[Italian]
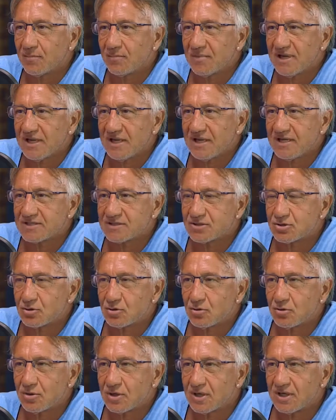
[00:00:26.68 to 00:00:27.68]
era
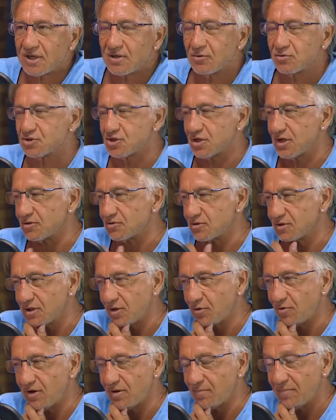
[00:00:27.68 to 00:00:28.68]
ministro e ho cercato di
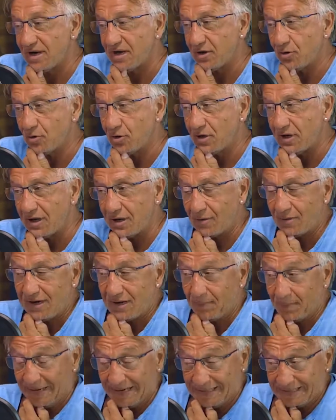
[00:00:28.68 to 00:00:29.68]
dare una mano a
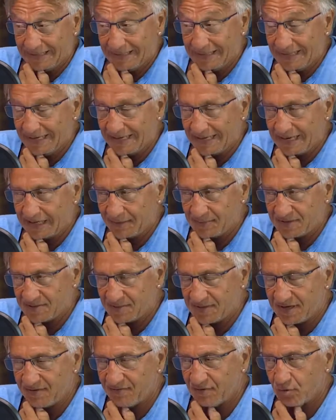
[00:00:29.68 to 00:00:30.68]
quella parte di Lega che mi
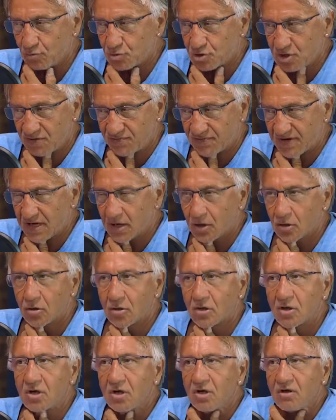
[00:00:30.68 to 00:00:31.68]
sembrava avere un cervello
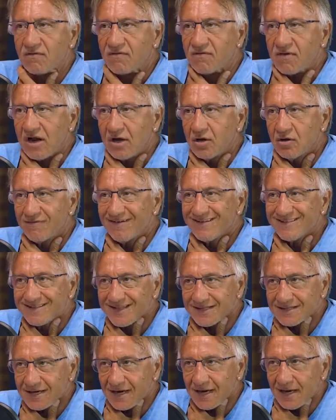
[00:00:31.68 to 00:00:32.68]
fra il
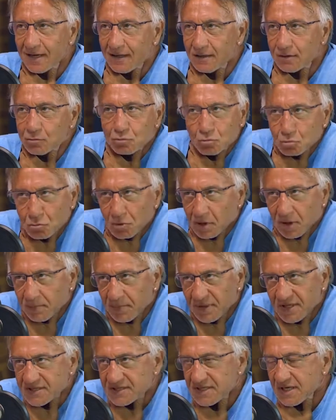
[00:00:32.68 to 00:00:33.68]
93, uno che
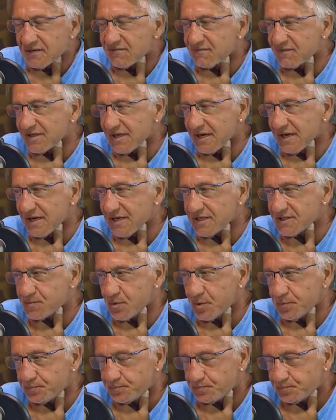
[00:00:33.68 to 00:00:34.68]
pensa che il
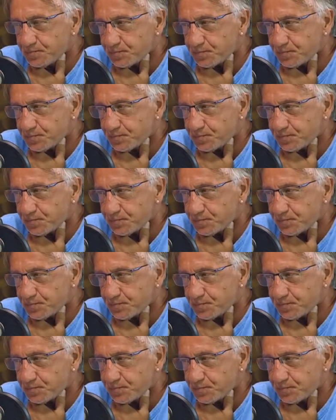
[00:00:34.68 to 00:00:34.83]
federalismo